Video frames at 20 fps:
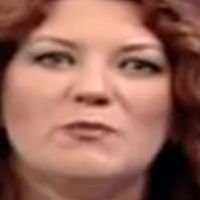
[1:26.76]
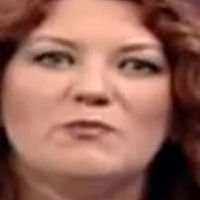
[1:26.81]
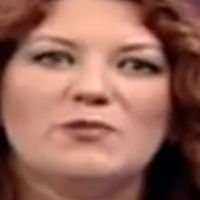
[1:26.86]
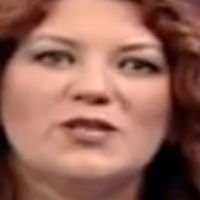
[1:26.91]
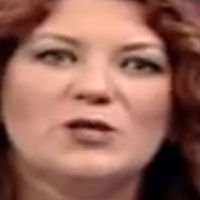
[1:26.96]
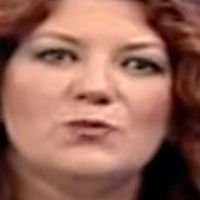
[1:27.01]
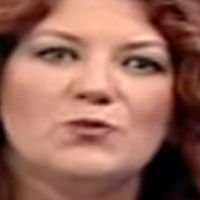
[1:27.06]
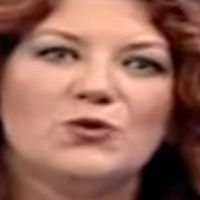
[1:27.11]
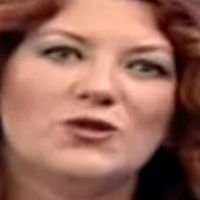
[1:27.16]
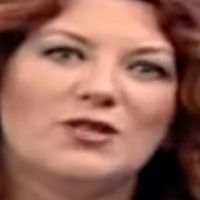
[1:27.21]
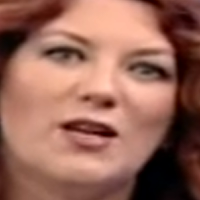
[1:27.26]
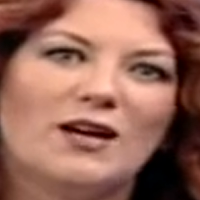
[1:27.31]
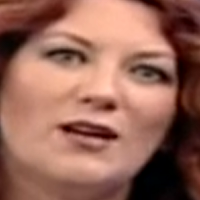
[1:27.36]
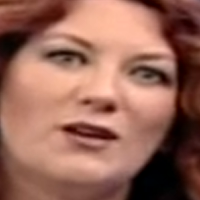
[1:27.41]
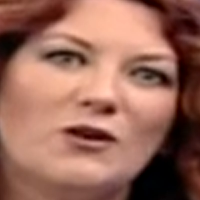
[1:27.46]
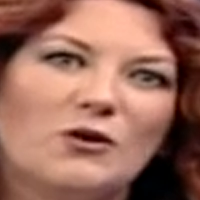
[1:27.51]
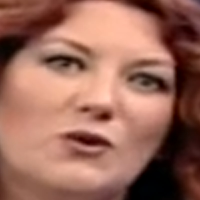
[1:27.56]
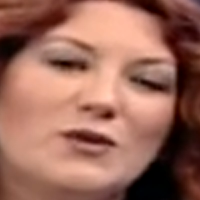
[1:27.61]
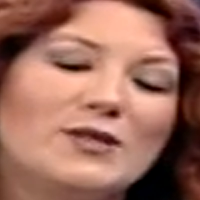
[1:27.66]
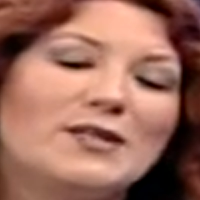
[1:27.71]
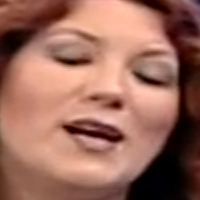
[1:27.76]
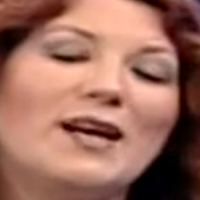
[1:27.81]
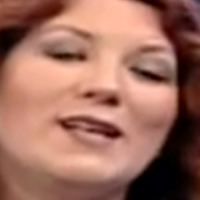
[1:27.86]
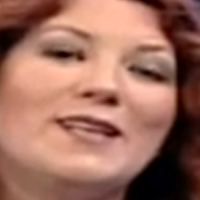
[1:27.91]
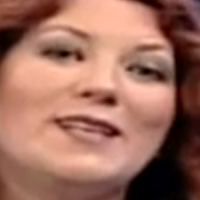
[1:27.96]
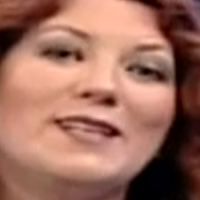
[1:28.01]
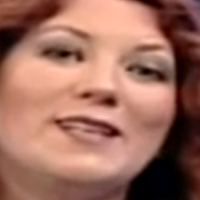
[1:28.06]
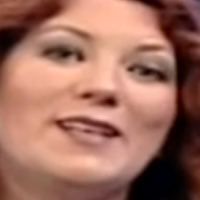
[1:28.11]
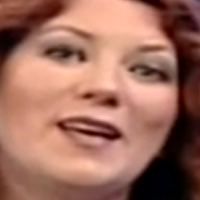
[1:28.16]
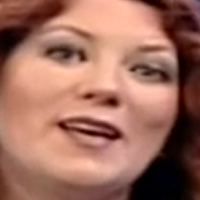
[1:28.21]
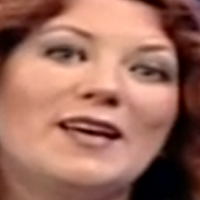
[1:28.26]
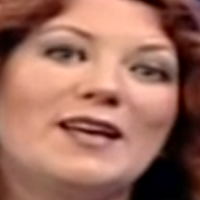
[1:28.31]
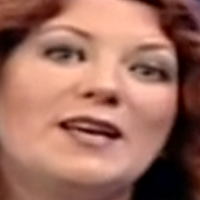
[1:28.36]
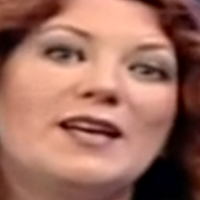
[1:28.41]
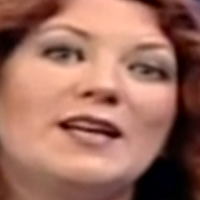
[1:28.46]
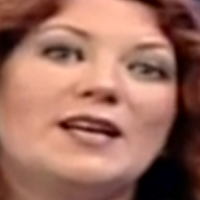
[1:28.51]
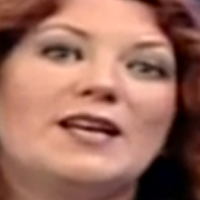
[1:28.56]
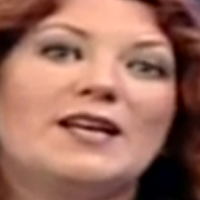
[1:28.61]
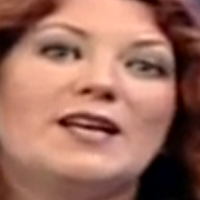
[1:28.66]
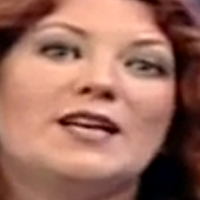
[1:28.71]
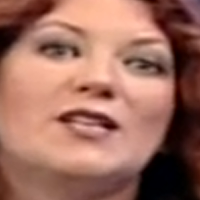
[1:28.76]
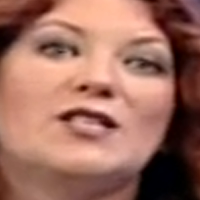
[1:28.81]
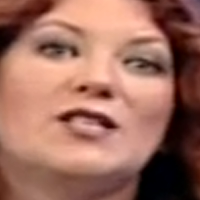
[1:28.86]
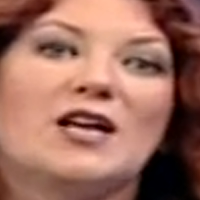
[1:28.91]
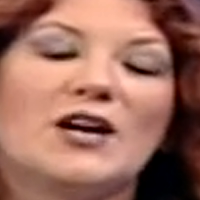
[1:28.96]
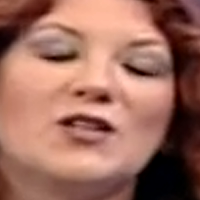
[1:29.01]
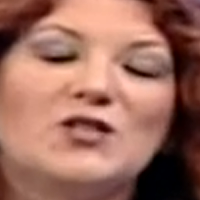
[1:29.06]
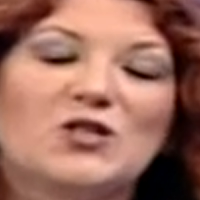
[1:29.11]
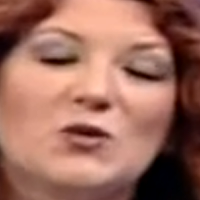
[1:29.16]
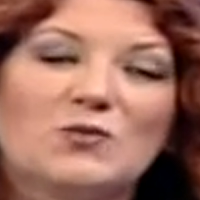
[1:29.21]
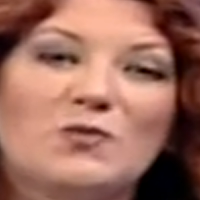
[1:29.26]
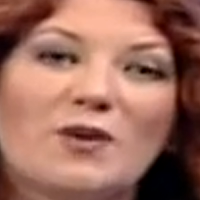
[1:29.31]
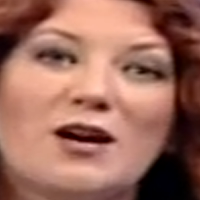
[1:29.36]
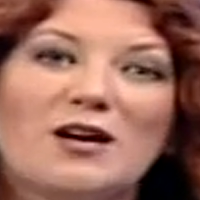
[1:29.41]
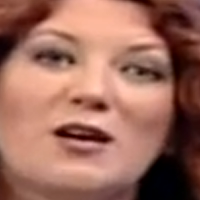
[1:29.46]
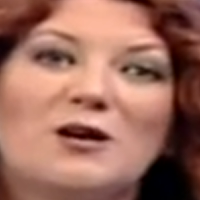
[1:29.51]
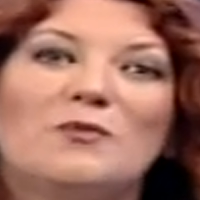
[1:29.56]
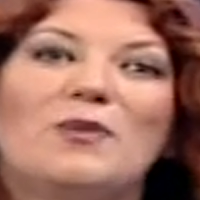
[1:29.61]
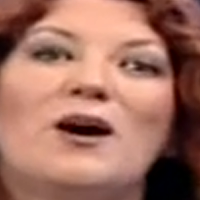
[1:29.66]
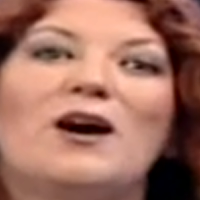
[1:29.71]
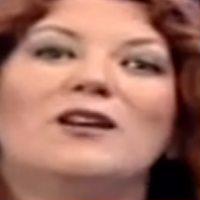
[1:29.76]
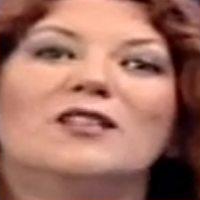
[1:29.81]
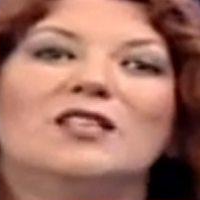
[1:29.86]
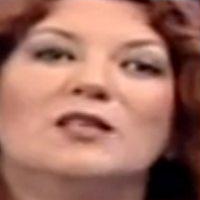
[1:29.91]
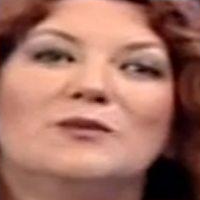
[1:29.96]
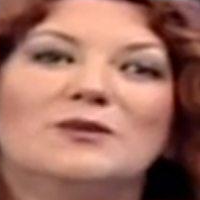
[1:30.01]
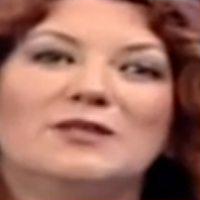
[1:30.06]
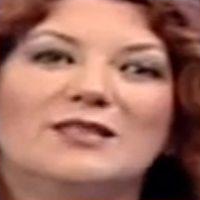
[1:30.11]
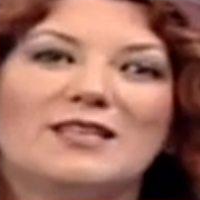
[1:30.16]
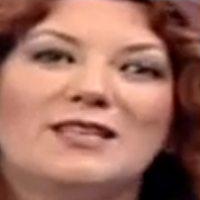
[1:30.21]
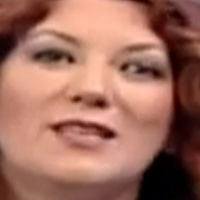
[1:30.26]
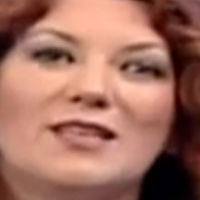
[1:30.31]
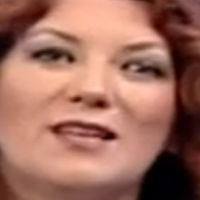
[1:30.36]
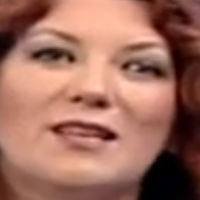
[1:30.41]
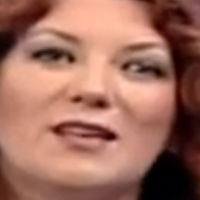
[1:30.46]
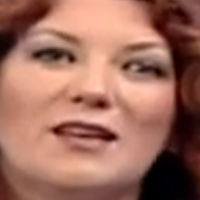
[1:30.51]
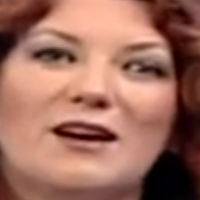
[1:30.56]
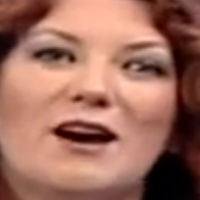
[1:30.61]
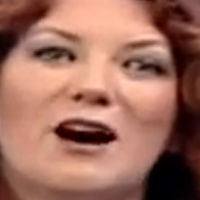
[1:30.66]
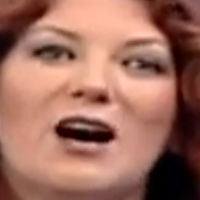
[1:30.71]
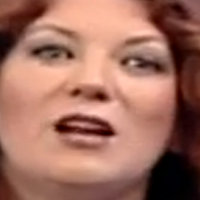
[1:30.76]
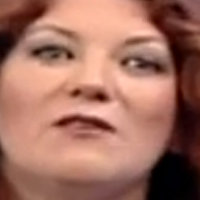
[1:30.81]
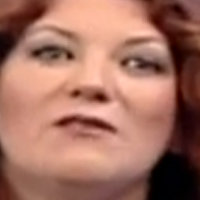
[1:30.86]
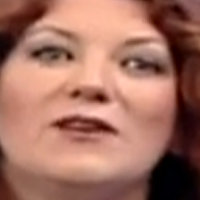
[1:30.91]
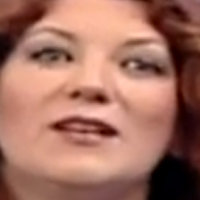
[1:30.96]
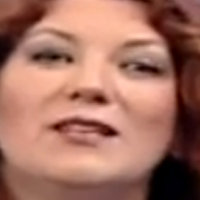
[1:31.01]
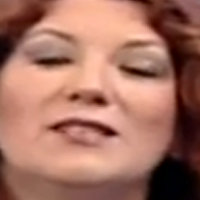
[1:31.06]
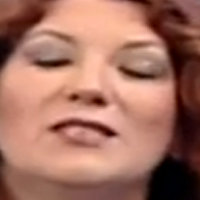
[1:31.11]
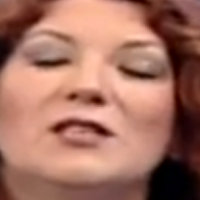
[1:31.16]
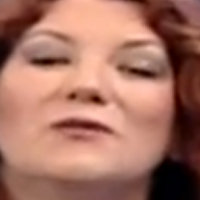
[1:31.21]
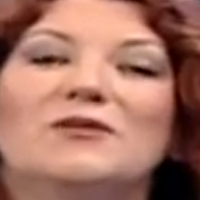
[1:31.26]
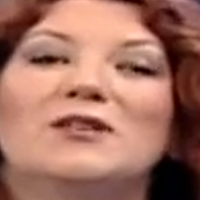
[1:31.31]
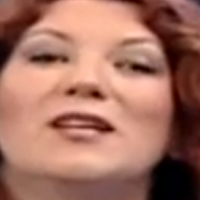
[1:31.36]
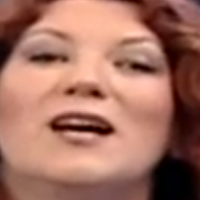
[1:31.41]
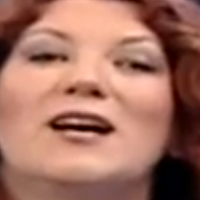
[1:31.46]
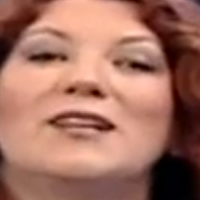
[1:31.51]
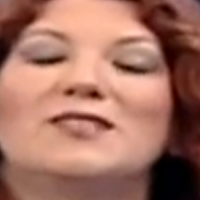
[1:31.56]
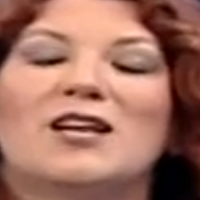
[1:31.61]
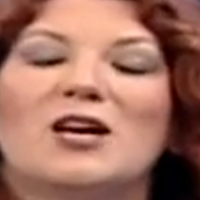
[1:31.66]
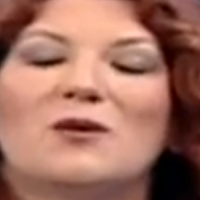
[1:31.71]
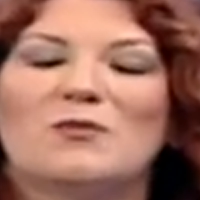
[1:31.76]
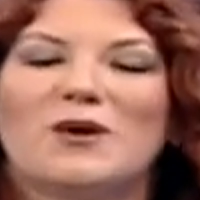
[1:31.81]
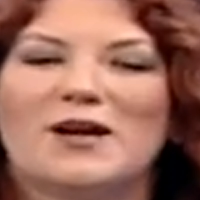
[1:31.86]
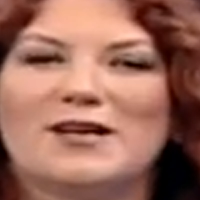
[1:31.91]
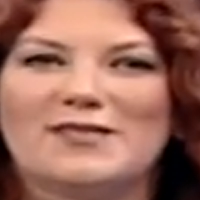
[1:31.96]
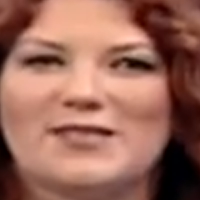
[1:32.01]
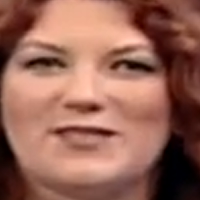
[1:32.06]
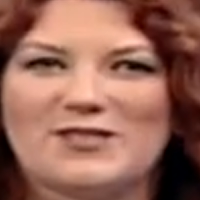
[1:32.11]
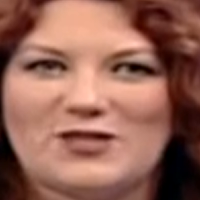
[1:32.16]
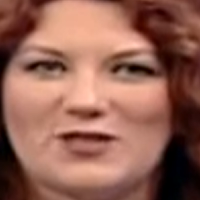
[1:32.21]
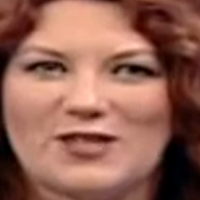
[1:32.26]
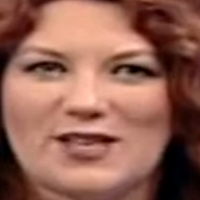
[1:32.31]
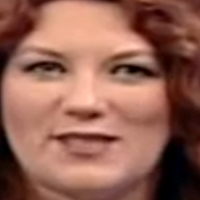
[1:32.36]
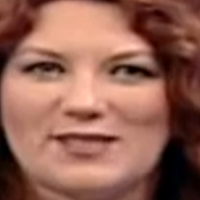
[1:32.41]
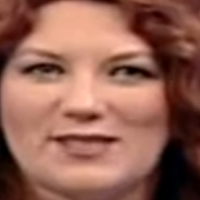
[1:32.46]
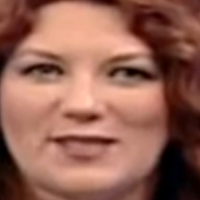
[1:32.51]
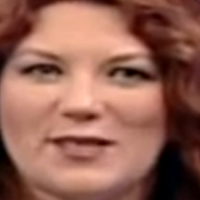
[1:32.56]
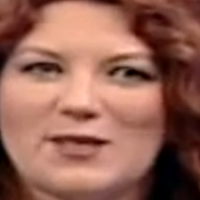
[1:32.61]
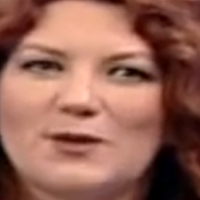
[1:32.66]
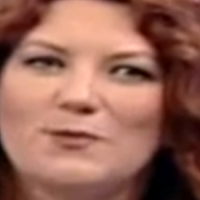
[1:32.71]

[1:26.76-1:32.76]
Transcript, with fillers: Biz burada özellikle kaçma bağlamındaki hal ve tavırlardan bahsedeceğiz.